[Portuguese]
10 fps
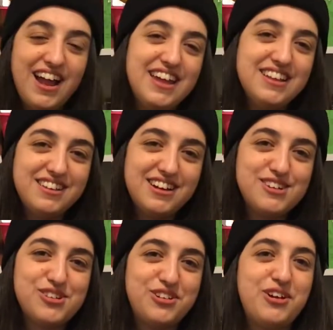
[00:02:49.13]
Além da
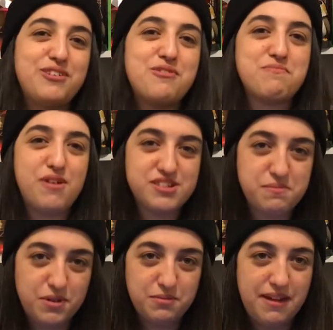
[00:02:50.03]
trilha sonora
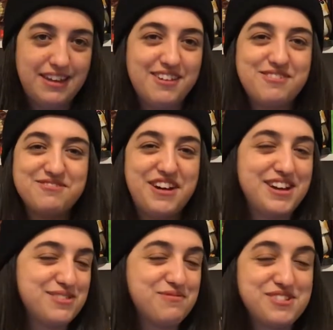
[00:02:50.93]
composta pelo Beck com
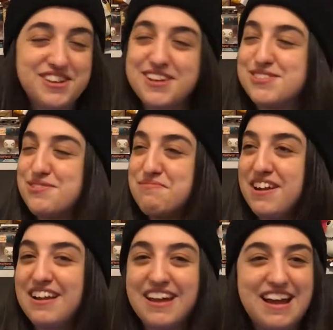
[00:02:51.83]
várias músicas
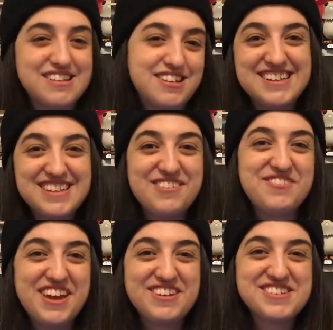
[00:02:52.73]
super legais, eles
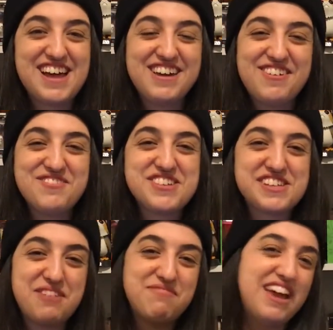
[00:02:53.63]
também usaram a
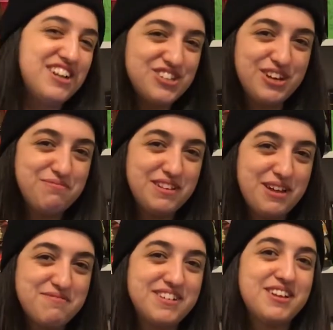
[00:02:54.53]
música Black Sheep
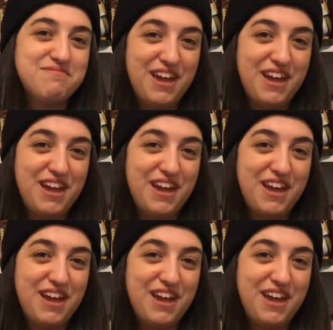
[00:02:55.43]
da banda